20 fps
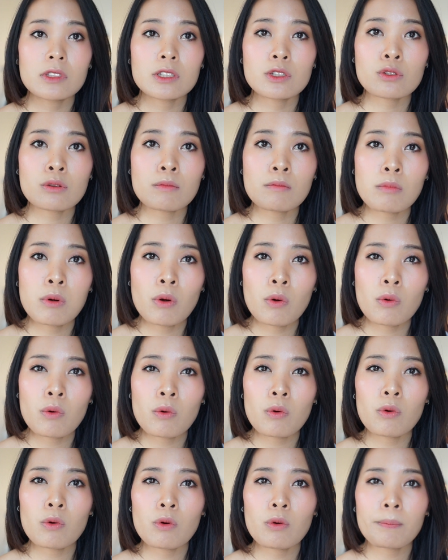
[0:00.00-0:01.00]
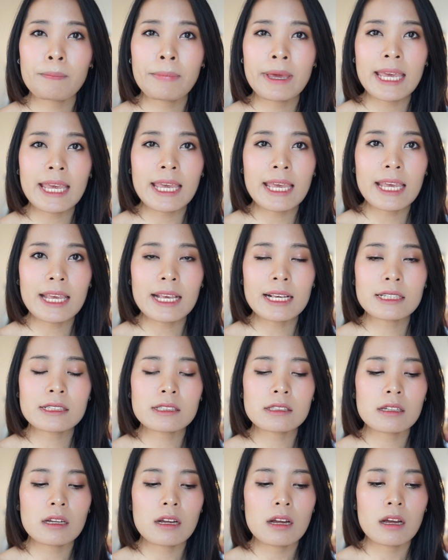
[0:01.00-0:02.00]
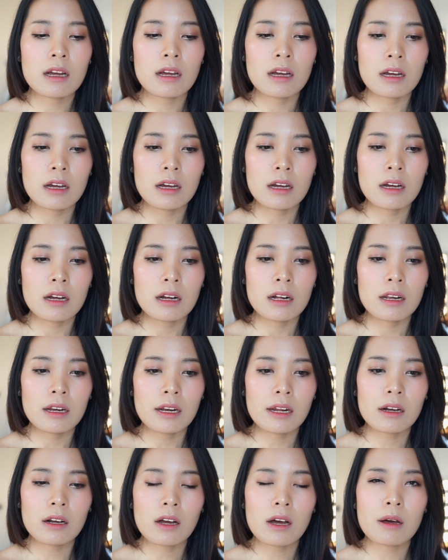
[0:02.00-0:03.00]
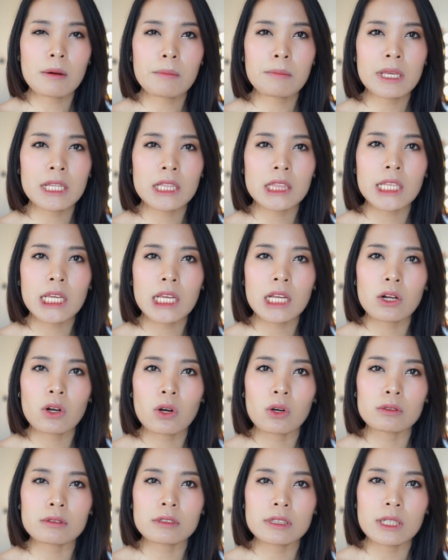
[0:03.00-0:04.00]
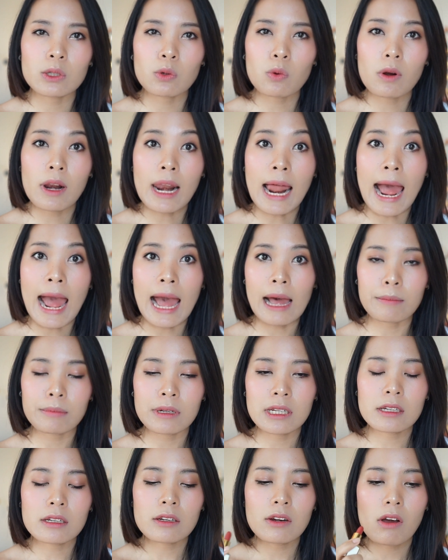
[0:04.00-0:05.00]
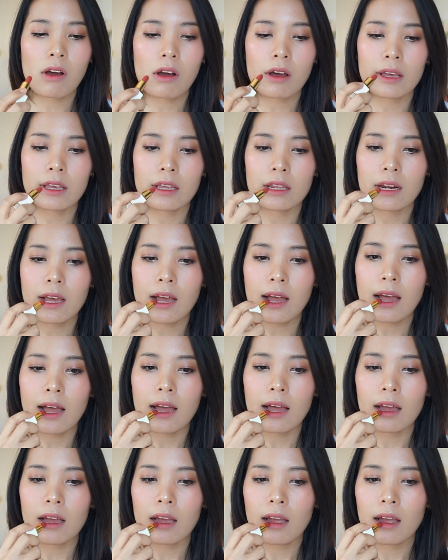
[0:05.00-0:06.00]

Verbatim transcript: ชมพูพีชแล้วก็มีติ่งของสีกุหลาบนิดหน่อยนะคะ